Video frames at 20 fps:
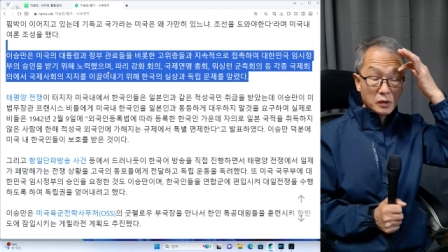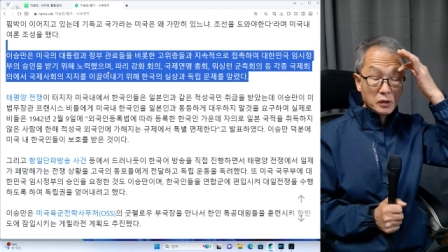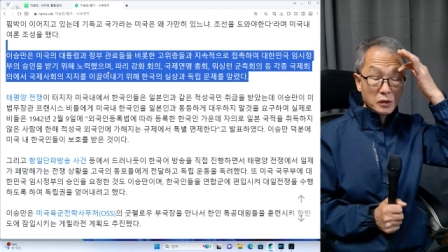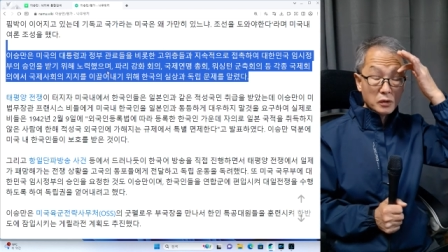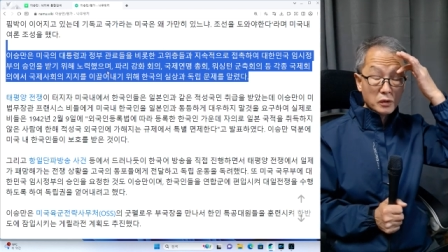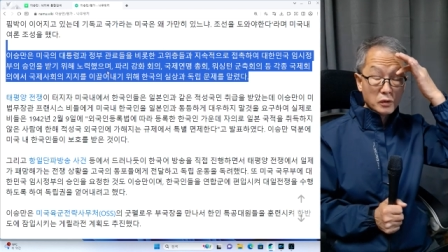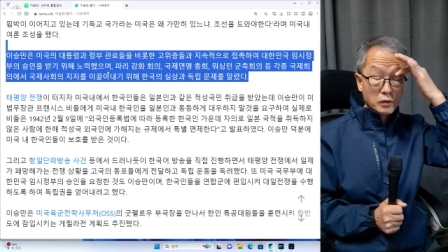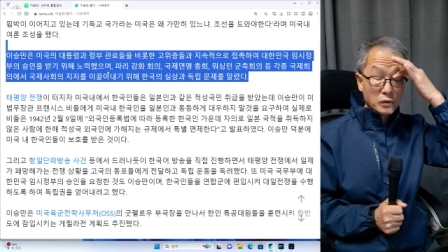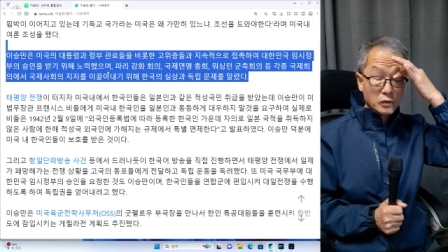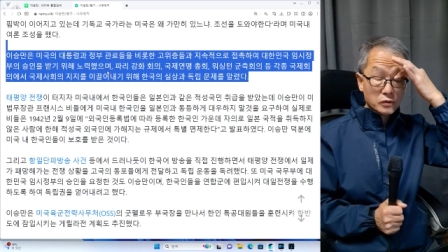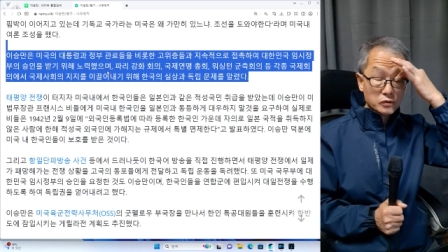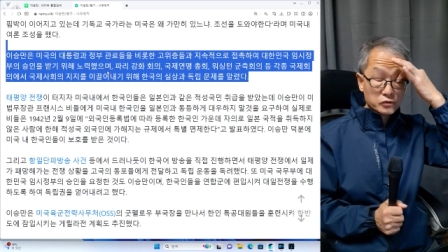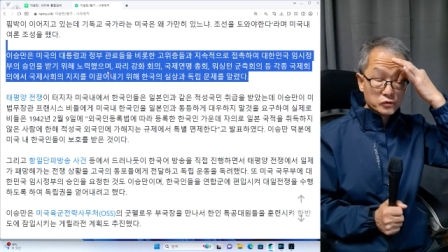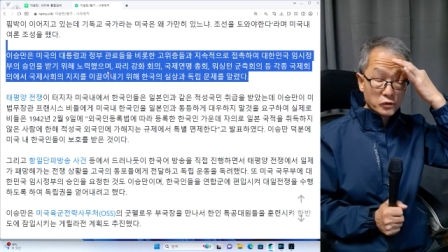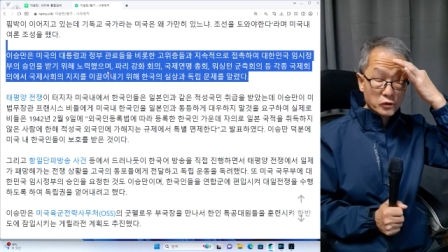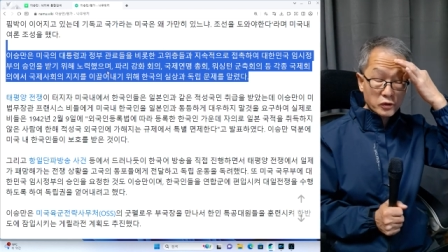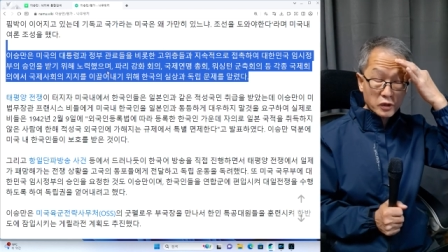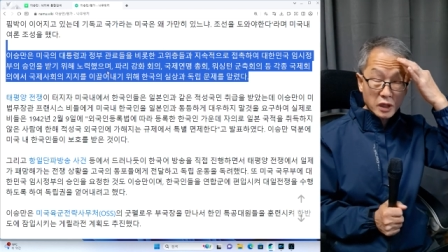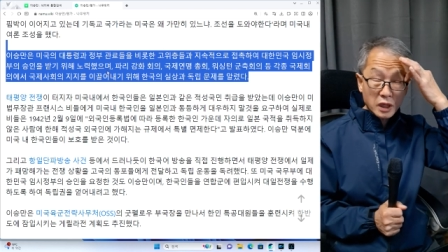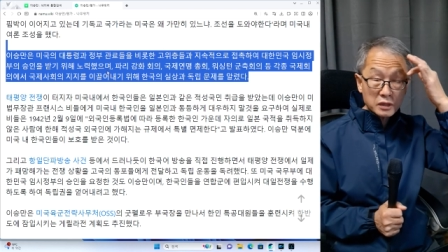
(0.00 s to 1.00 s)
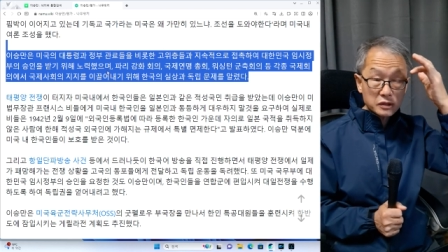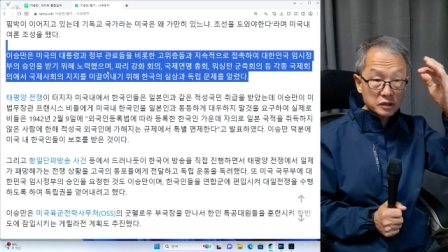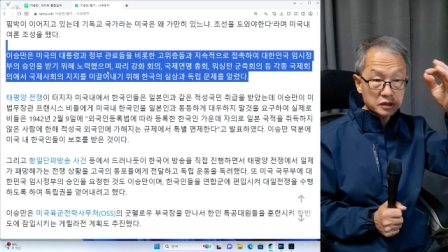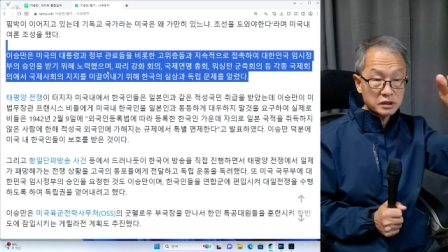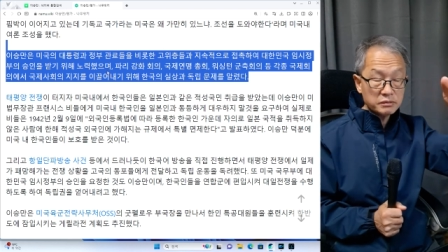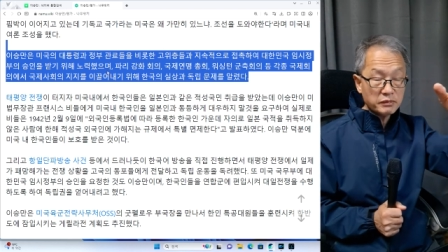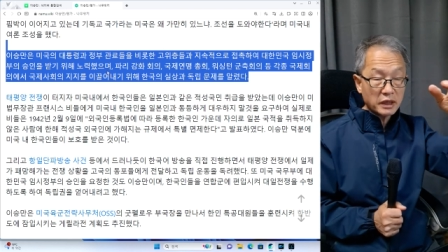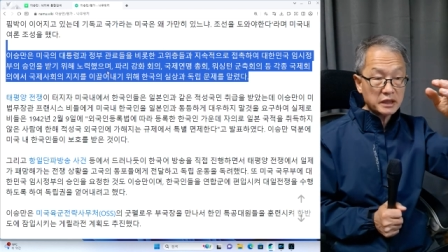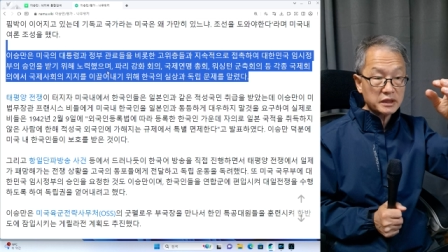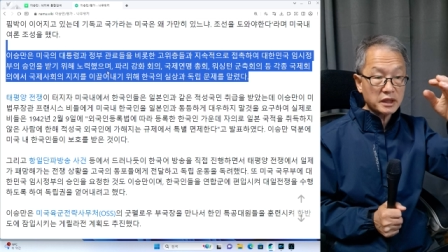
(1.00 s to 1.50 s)
어, 노력한
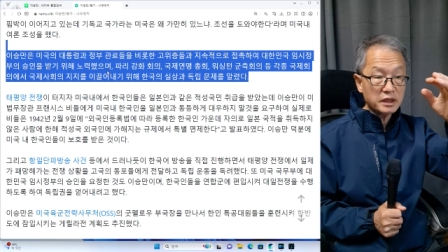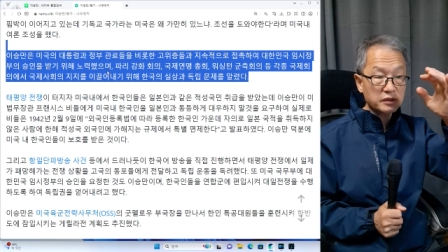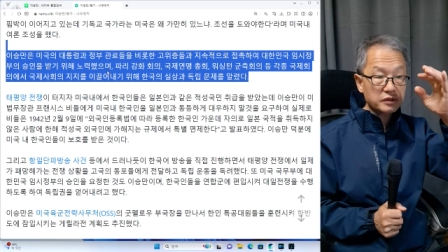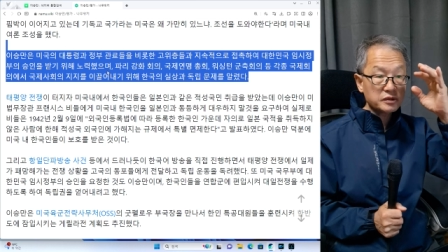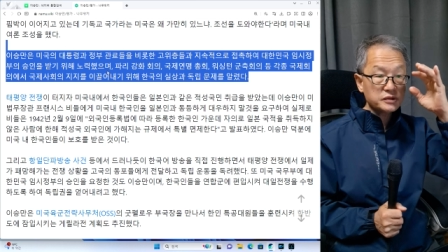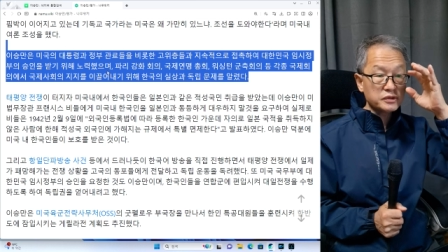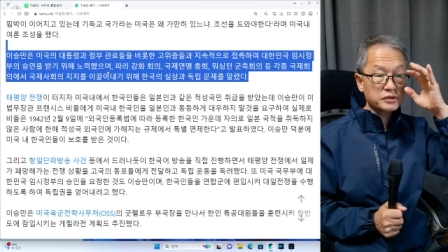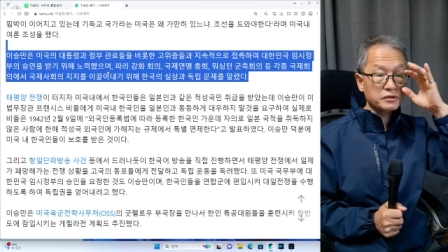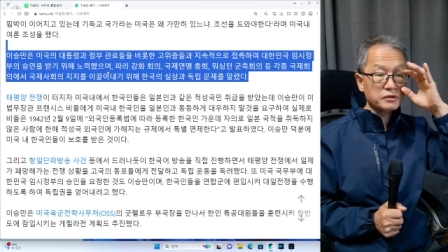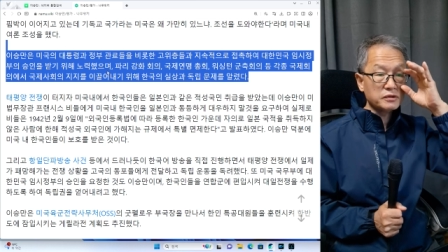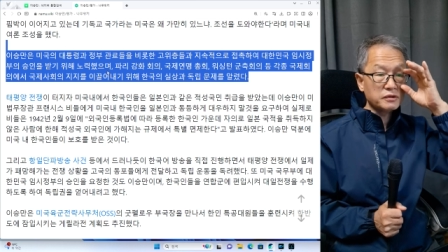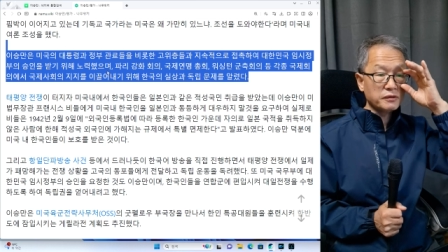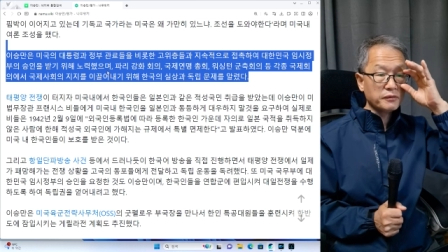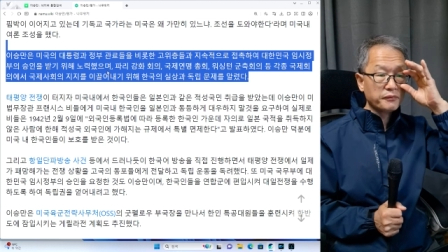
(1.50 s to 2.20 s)
것은 많다 이거죠.